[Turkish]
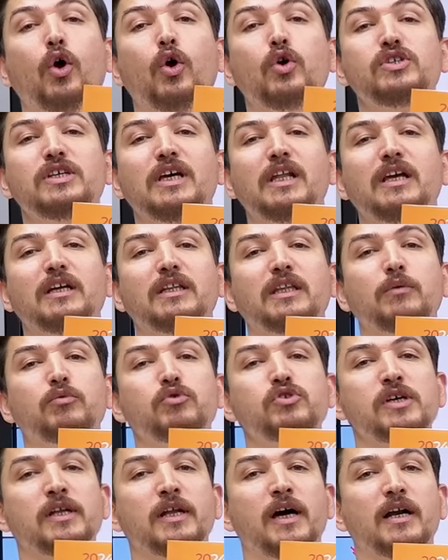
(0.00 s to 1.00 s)
Özellikle
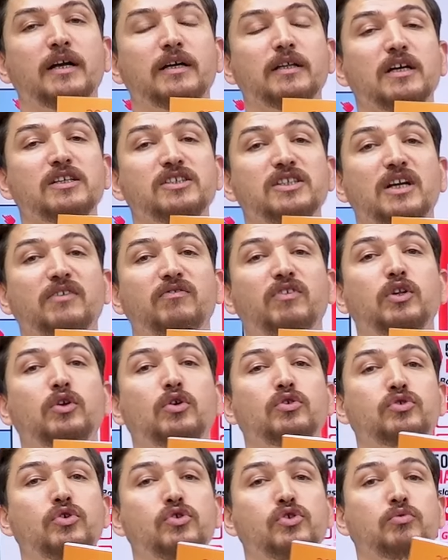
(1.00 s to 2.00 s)
bu sene arkadaşlar
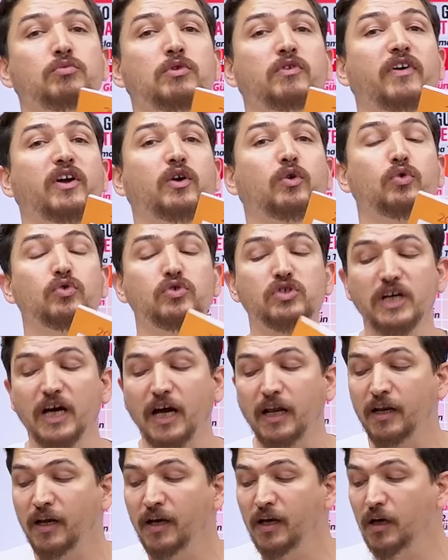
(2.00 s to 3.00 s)
video çözümlü ve
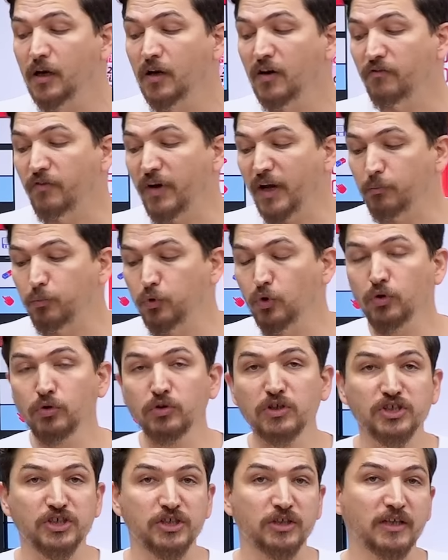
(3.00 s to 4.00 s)
güncel. Ve
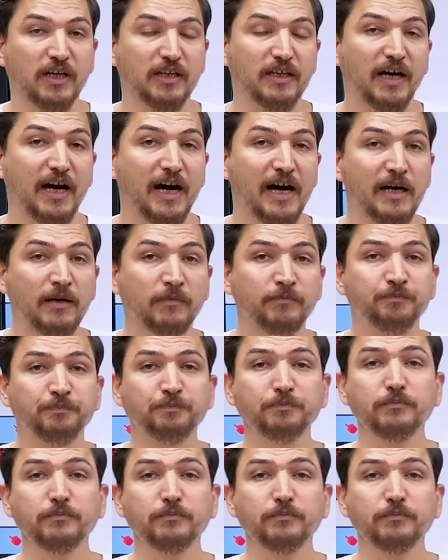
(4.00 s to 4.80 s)
bunun dışında da